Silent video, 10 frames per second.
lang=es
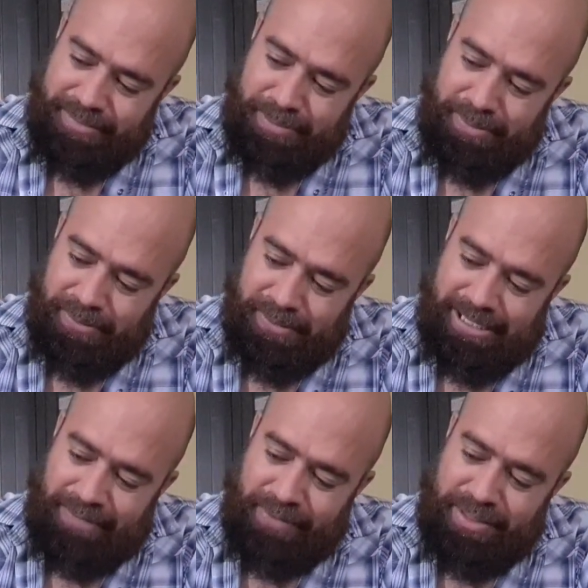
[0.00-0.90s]
Primero con el
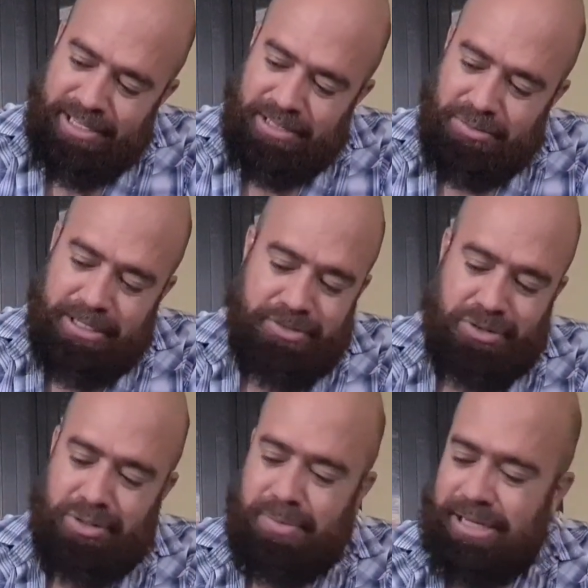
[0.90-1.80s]
café sin azúcar. Yo
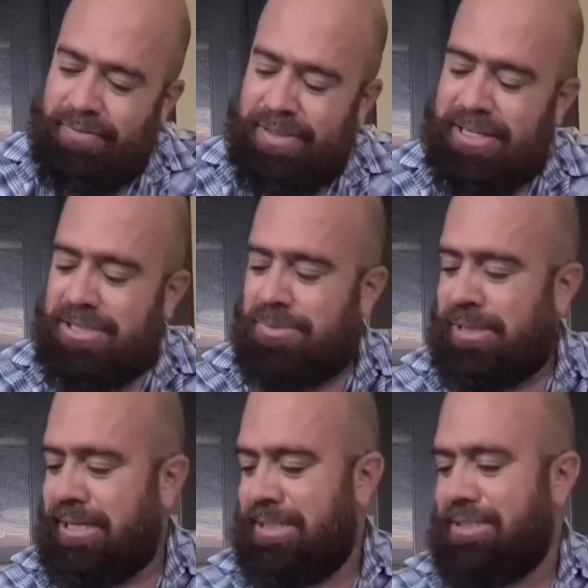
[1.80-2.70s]
tomo el café sin
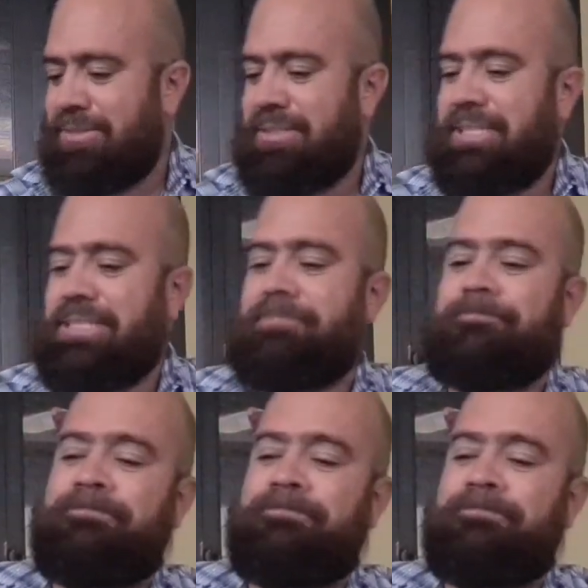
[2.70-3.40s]
azúcar, entonces